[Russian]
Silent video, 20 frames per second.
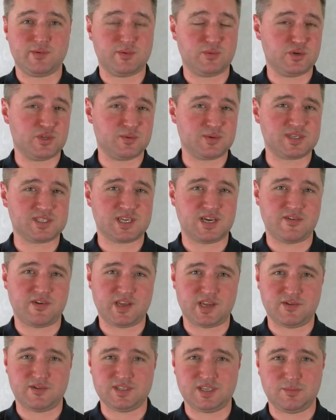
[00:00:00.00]
мы будем
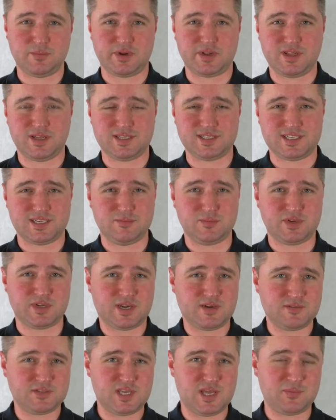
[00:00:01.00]
разговаривать об ирландском
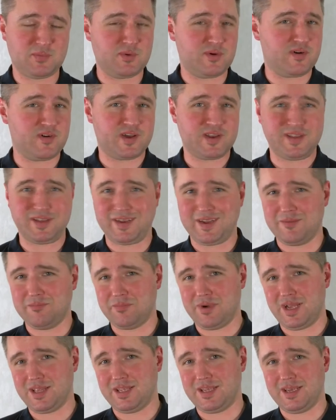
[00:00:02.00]
крафте от пивоваренной
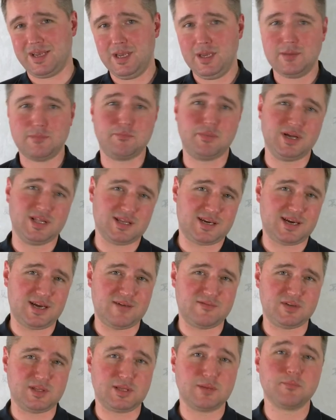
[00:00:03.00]
компании Bell
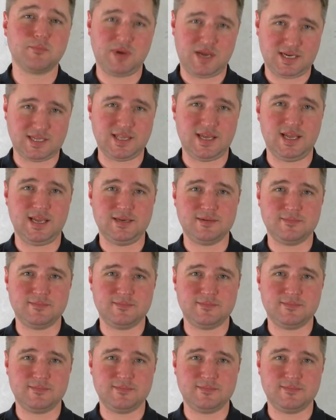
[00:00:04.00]
Heaven. Погнали!